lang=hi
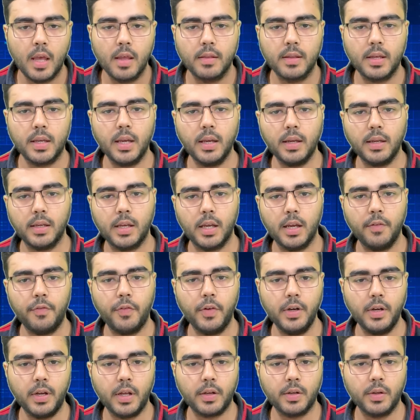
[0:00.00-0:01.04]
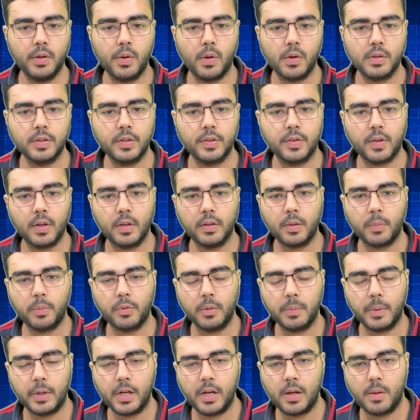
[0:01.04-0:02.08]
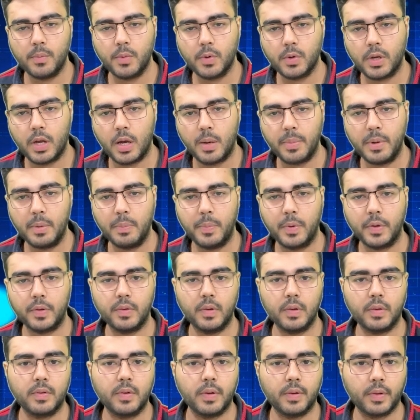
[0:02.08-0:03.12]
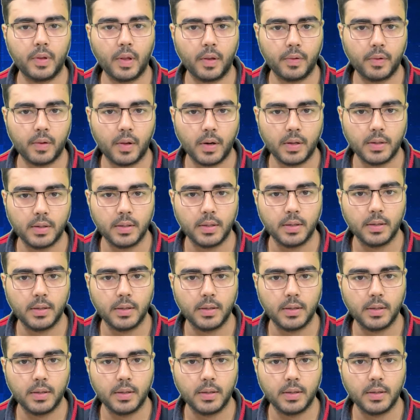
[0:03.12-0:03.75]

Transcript: देखिए केफिन टेक्नोलॉजीज का सबसे पहले हम लोग यहाँ पे बिजनेस डिस्कस करते